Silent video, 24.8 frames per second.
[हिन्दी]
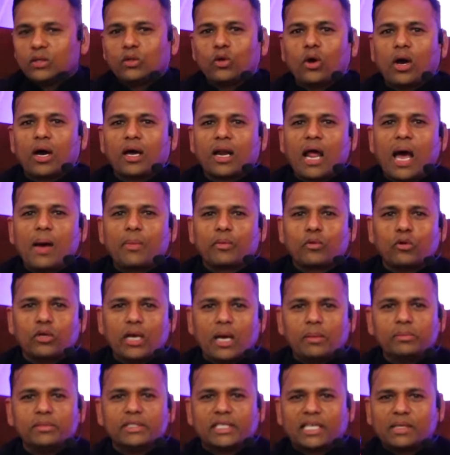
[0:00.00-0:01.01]
तो अगर आपको
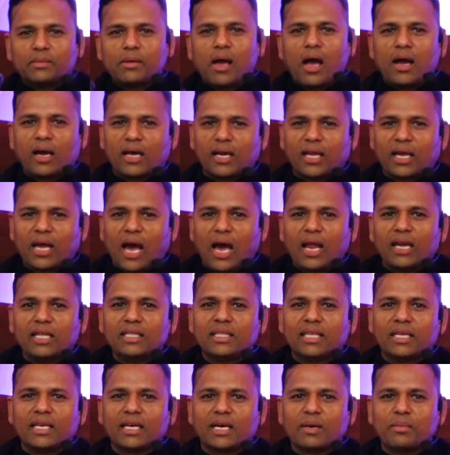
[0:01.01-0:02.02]
यहाँ मीटिंग में आकर
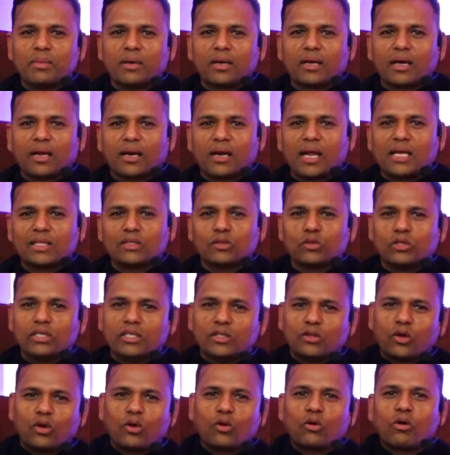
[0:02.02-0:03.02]
गाली देने का मन कर रहा है तो, तो
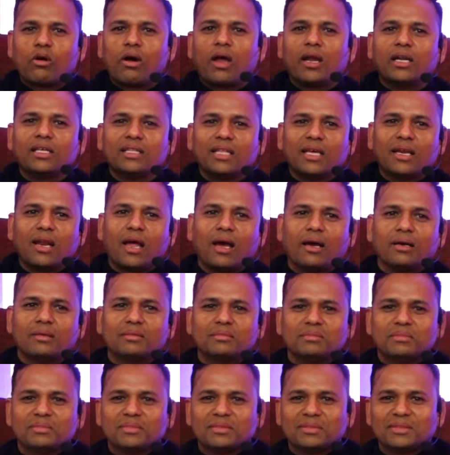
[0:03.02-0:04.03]
इन दोनों को गाली देना
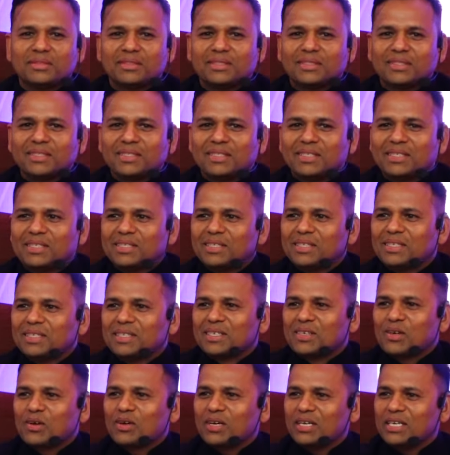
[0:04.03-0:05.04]

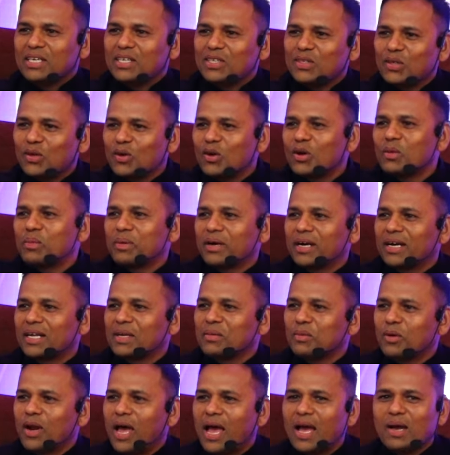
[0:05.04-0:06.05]
क्योंकि इन्हीं दोनों ने पकड़
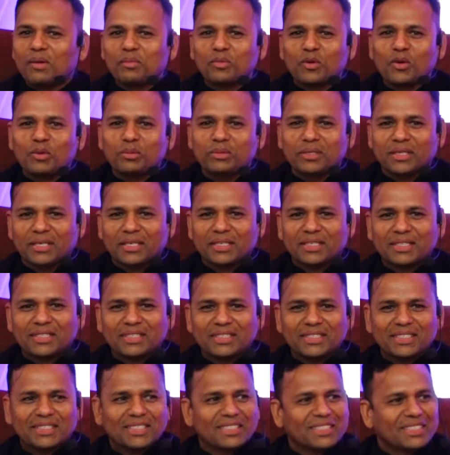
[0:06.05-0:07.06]
के बुलाया हमको भी
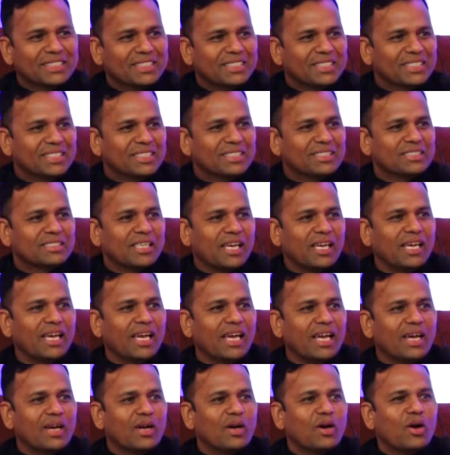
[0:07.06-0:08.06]
सही
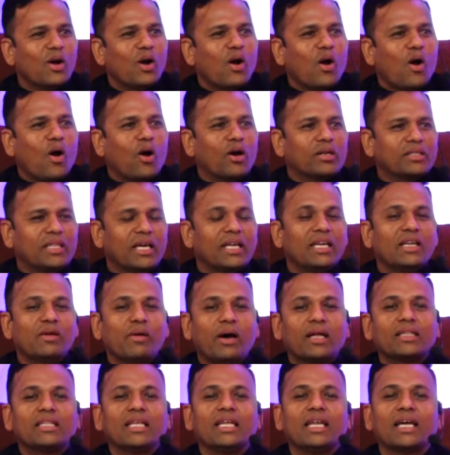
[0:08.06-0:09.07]
है और
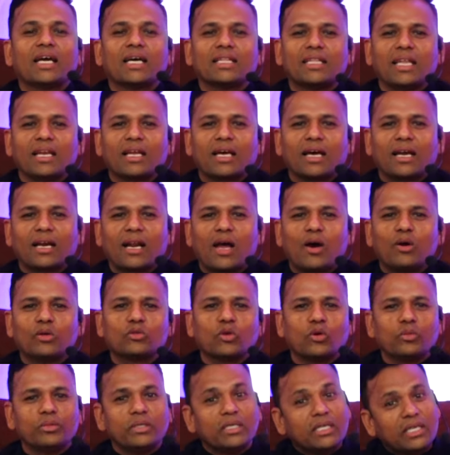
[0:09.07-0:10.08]
धन्यवाद देने का दिल कर रहा हो
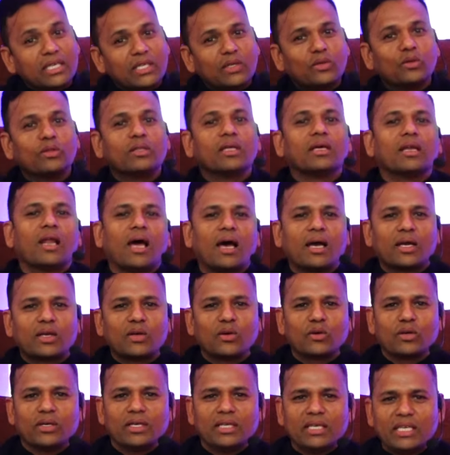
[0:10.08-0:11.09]
तो भी इन्हीं को देना
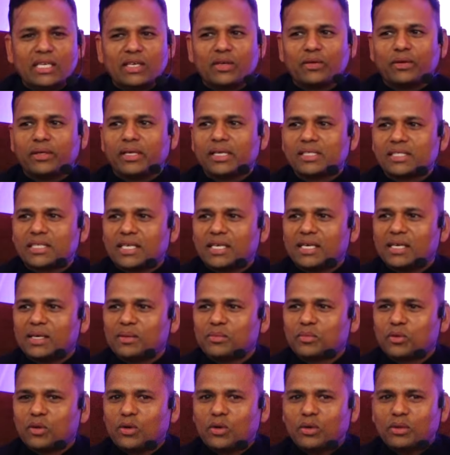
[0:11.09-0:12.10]
क्योंकि इन्हीं की वजह से
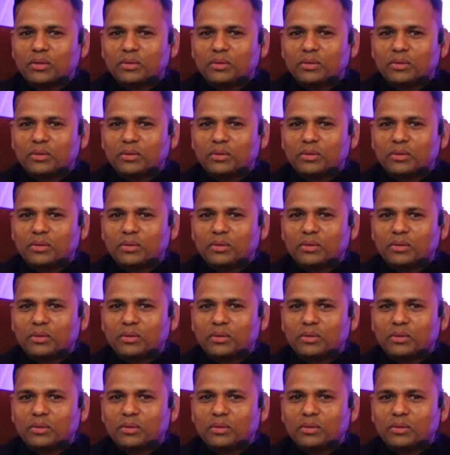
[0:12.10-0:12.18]
हमको